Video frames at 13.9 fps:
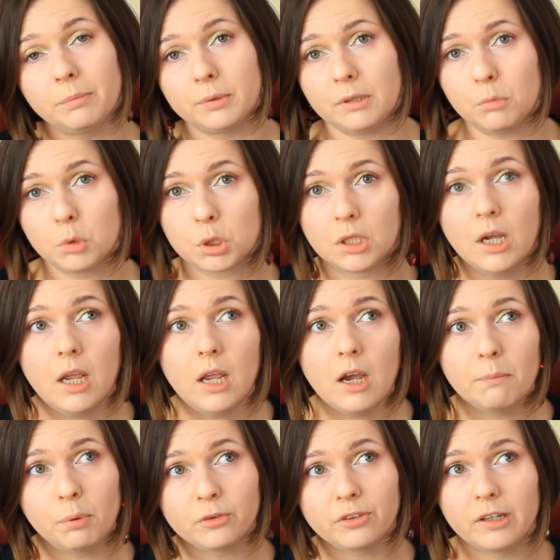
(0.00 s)
потому что
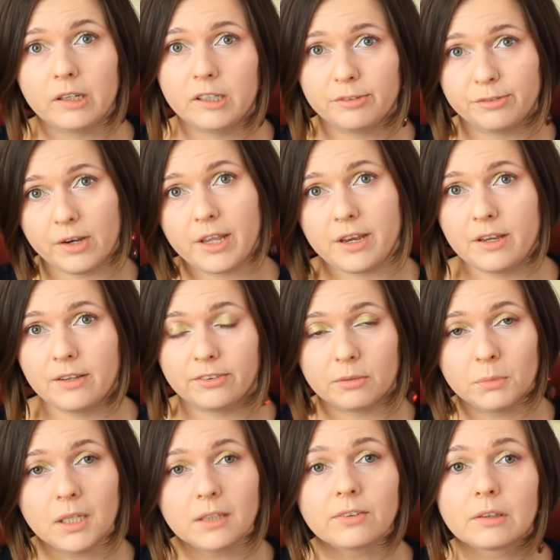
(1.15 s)
после эйфории
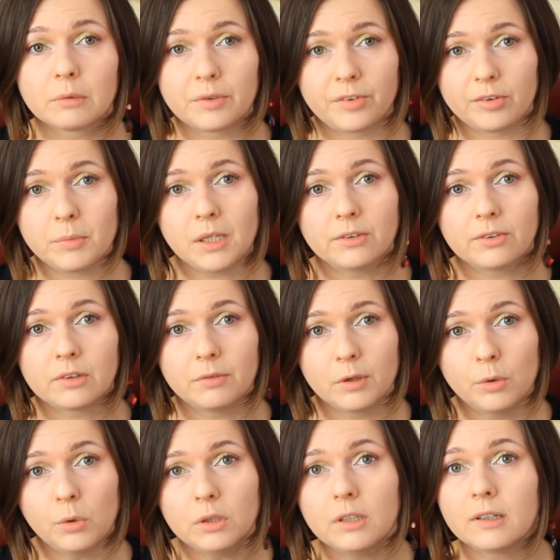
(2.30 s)
17-18
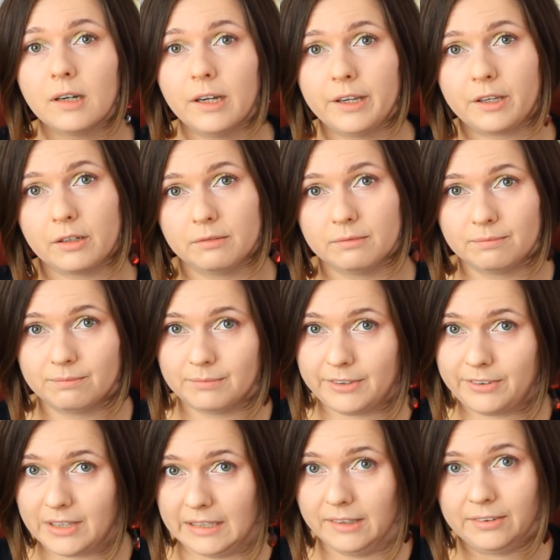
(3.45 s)
года гайки
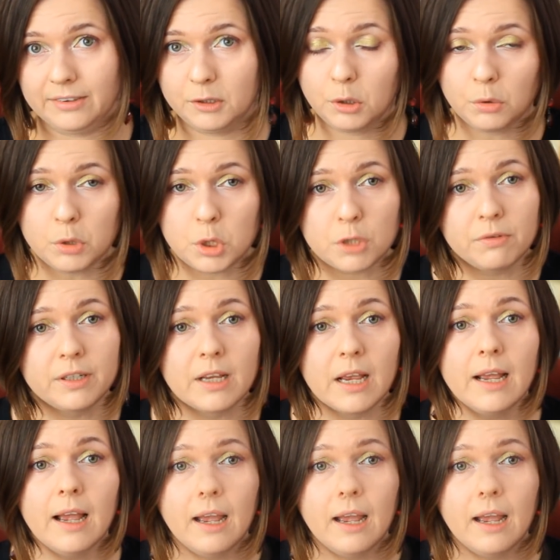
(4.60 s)
стали закручивать,